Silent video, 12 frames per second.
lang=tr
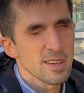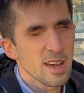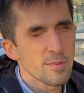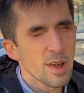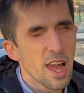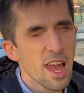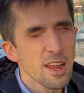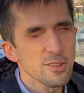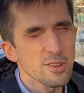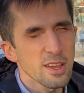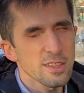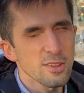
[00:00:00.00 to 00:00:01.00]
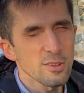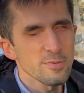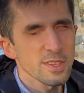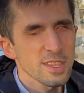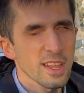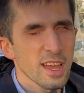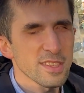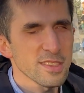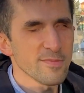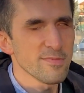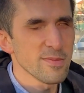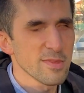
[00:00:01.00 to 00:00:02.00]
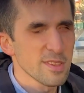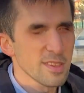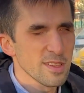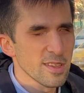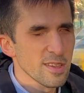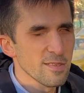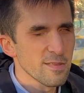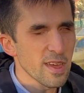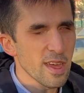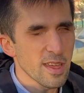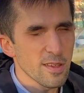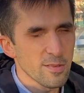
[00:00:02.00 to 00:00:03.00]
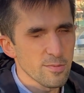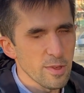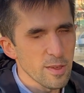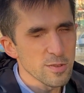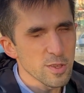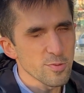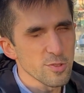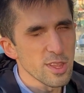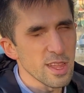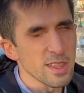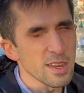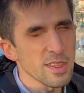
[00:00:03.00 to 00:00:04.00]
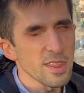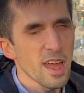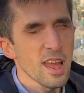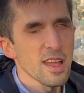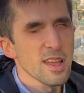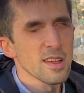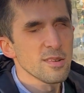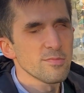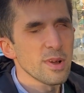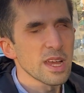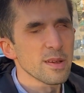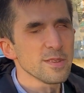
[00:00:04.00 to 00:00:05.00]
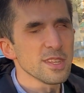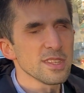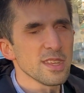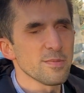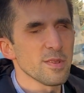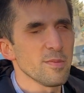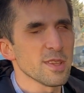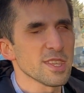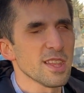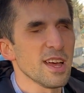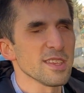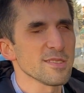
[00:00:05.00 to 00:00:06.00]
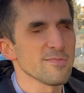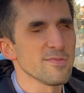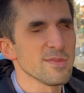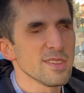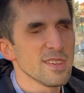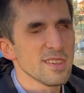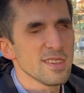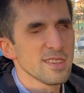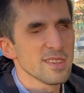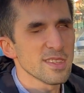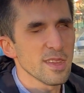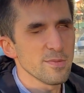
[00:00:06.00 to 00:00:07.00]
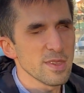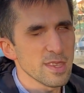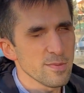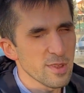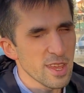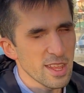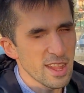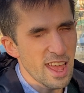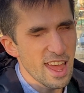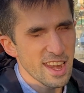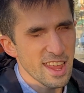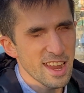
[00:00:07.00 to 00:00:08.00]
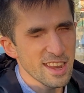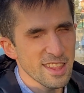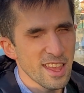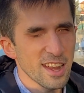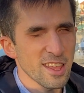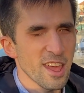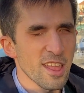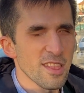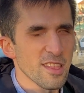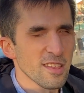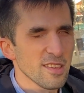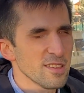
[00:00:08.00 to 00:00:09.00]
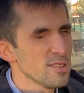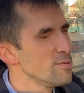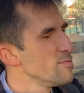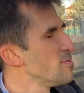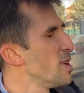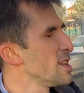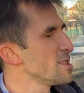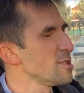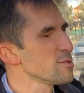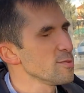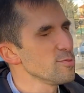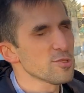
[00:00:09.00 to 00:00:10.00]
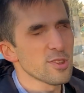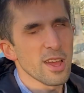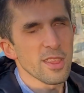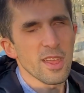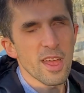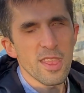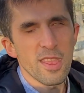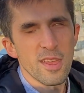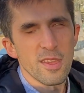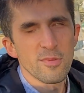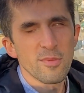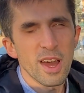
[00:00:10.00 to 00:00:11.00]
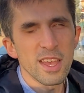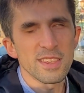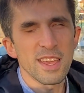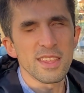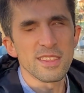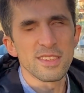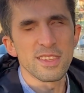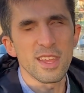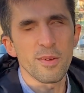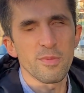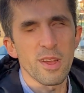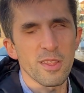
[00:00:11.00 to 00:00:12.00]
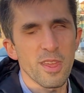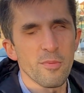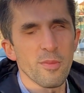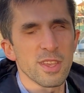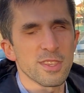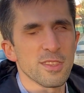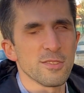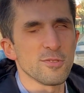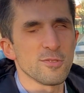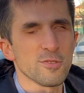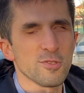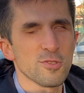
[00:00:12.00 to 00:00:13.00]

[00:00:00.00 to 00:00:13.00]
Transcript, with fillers: Ama her durakta olması lazım. Ve mevcut bulunanların da bakımının yapılması lazım. İşte biz Braille her yerde derken bazen otobüs durağından bazen kitaplardan bahsediyoruz.